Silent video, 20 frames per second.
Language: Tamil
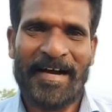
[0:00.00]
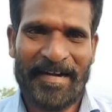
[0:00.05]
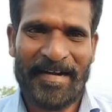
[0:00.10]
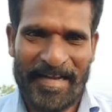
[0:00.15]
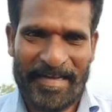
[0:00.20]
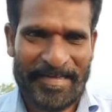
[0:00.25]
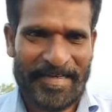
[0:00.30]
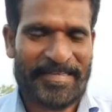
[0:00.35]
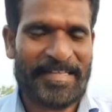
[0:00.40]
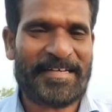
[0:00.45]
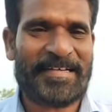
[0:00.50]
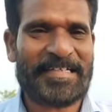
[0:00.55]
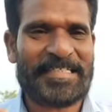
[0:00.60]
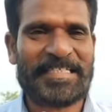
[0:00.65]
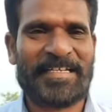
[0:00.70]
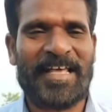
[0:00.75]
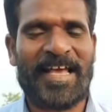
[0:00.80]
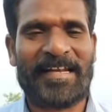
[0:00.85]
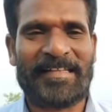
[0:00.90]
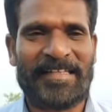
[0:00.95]
ஆனா
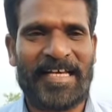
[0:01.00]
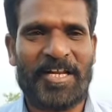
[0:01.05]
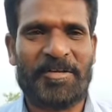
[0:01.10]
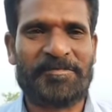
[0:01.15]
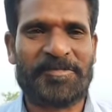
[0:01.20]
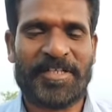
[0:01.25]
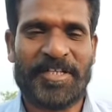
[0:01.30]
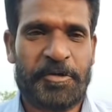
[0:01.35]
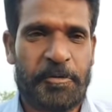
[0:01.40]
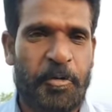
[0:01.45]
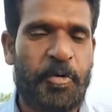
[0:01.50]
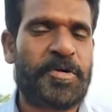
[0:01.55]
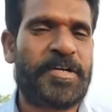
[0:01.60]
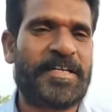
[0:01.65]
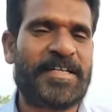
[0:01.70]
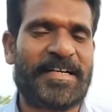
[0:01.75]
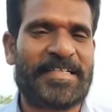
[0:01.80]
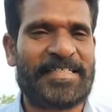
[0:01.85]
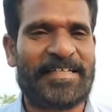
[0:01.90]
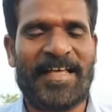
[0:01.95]
எதிர்கட்சிகளா இருந்தாலும் சரி
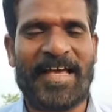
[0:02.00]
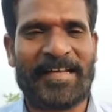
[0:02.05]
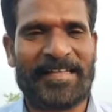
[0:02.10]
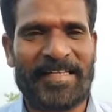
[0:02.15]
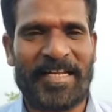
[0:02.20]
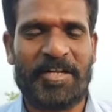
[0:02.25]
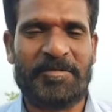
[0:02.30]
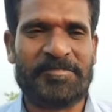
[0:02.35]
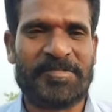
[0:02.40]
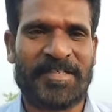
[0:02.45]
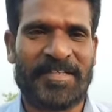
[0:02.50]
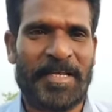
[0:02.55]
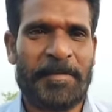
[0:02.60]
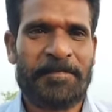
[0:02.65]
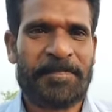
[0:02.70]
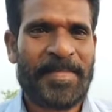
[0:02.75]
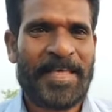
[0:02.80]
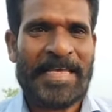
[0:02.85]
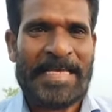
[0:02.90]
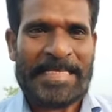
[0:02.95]
கூட்டணி கட்சிகளா இருந்தாலும் சரி
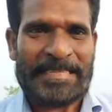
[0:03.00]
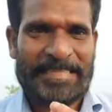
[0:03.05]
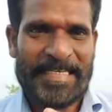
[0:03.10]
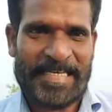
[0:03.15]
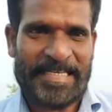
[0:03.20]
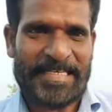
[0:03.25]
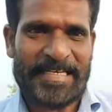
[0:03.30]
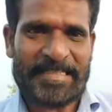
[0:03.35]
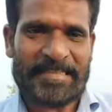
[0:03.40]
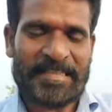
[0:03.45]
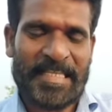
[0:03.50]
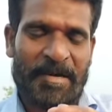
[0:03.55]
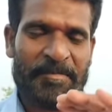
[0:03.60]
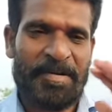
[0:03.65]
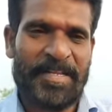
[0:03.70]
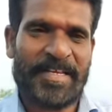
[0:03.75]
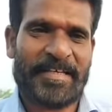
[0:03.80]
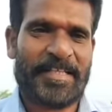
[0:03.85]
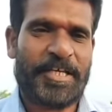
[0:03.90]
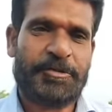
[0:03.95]
செய்ய
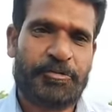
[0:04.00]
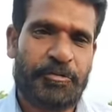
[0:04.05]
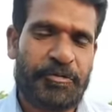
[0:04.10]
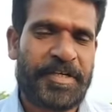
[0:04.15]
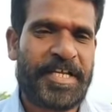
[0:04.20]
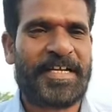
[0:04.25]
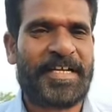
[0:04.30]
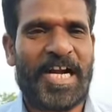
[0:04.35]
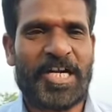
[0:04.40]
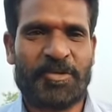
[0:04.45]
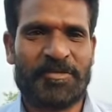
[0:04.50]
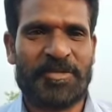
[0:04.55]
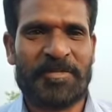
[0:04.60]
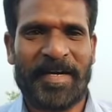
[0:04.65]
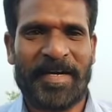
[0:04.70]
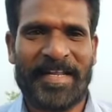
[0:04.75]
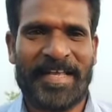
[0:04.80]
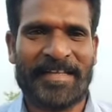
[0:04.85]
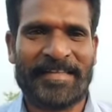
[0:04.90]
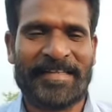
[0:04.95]
தவறியதை சுட்டி
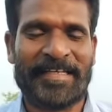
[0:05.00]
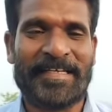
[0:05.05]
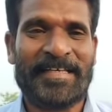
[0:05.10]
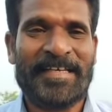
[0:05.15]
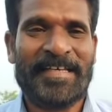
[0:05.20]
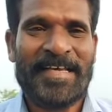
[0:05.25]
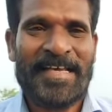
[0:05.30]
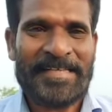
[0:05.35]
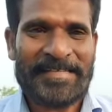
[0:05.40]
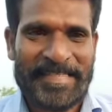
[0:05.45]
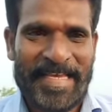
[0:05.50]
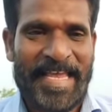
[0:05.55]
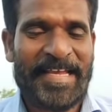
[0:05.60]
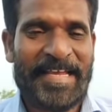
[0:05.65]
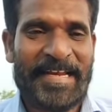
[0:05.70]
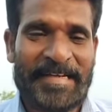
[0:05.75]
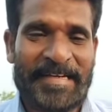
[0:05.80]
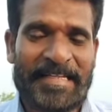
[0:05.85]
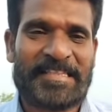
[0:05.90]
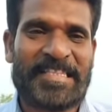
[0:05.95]
காட்டுவதும் கிடையாது
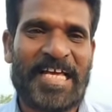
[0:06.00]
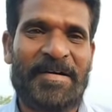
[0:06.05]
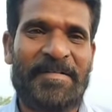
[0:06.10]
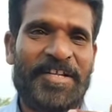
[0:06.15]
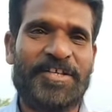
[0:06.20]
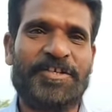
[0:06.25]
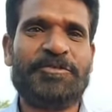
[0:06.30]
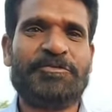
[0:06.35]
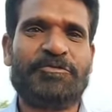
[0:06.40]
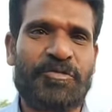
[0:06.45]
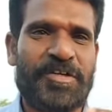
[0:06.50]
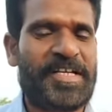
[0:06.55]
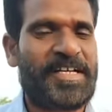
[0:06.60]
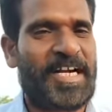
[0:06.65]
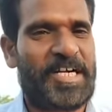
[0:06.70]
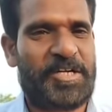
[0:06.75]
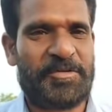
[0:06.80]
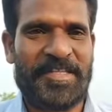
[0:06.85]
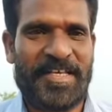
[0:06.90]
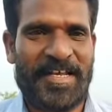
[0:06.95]
செய்கின்ற தவறையும் சுட்டி
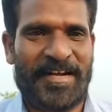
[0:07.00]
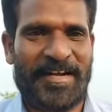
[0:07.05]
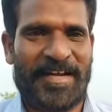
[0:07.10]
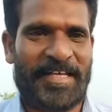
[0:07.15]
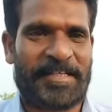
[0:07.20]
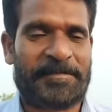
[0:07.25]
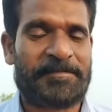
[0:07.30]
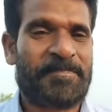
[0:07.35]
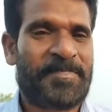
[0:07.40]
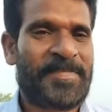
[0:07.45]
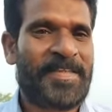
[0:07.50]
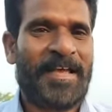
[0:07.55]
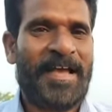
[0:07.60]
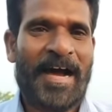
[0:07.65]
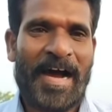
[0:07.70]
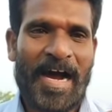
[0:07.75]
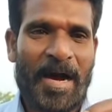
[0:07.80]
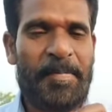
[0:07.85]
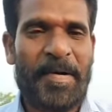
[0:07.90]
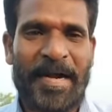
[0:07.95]
காட்டுவதே கிடையாது
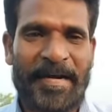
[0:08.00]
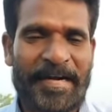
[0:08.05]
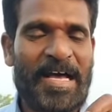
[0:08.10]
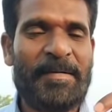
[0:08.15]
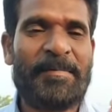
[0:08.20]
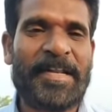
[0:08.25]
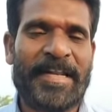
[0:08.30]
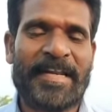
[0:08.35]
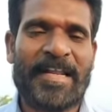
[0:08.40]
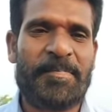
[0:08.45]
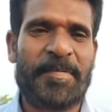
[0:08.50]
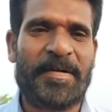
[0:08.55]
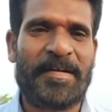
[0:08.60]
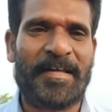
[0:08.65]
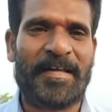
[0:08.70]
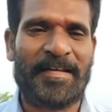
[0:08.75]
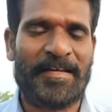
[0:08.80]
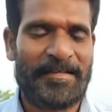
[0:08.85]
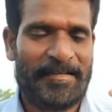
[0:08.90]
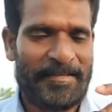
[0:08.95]
அப்ப அண்ணாமலை என்ன
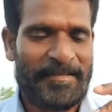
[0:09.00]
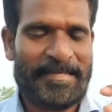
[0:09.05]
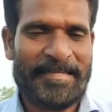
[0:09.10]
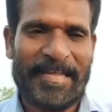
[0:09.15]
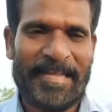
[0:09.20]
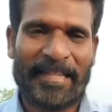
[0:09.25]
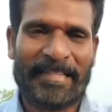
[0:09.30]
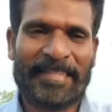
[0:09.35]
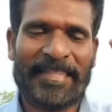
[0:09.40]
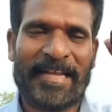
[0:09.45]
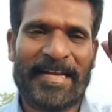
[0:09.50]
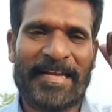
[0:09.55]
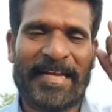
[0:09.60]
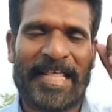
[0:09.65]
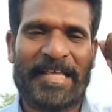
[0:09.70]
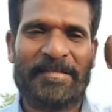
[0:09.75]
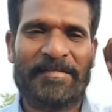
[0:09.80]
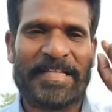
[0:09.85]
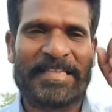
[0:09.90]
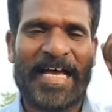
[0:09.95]
பண்றாரு எந்த
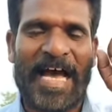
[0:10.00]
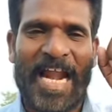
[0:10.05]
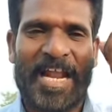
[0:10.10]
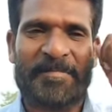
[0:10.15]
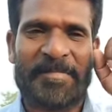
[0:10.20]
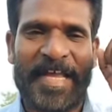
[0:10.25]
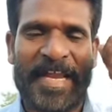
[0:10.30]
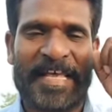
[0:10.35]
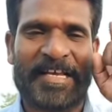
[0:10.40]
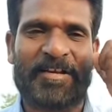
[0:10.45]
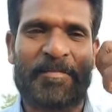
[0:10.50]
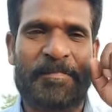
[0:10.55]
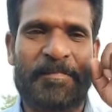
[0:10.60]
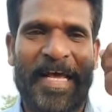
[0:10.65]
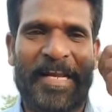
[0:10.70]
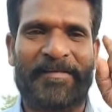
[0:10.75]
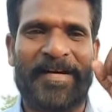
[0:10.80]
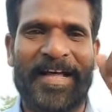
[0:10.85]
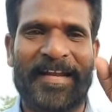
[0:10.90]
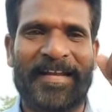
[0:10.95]
நிலை வந்தாலும் எனக்கு
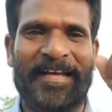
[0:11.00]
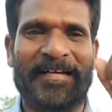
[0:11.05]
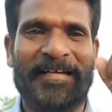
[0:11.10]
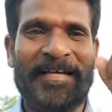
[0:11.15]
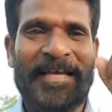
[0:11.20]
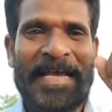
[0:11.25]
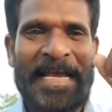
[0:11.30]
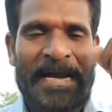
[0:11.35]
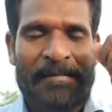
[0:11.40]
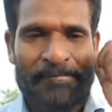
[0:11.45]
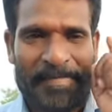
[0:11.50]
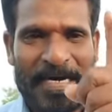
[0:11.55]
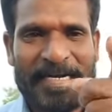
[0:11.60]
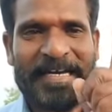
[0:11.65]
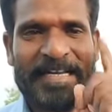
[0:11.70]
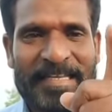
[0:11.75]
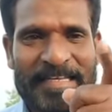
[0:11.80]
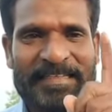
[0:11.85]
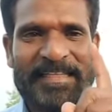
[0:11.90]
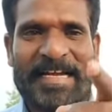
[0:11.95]
பரவாயில்ல
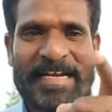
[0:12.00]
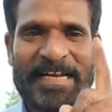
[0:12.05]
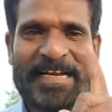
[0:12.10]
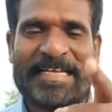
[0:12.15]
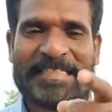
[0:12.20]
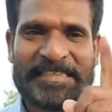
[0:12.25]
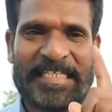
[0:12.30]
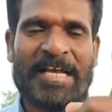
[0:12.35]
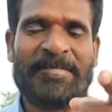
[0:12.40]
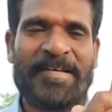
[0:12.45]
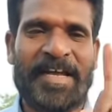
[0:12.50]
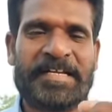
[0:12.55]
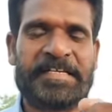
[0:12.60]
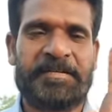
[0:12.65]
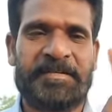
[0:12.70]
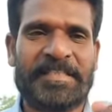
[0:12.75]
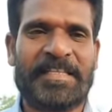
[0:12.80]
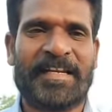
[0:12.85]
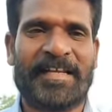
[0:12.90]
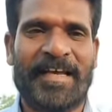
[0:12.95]
மக்களுக்கு தானே நான்
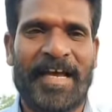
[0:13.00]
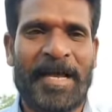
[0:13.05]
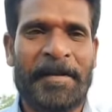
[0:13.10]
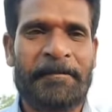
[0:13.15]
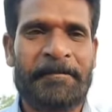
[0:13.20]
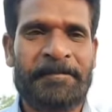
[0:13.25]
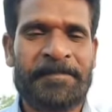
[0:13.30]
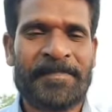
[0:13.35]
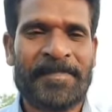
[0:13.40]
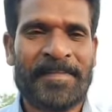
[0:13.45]
சேவையாற்ற வந்திருக்கேன்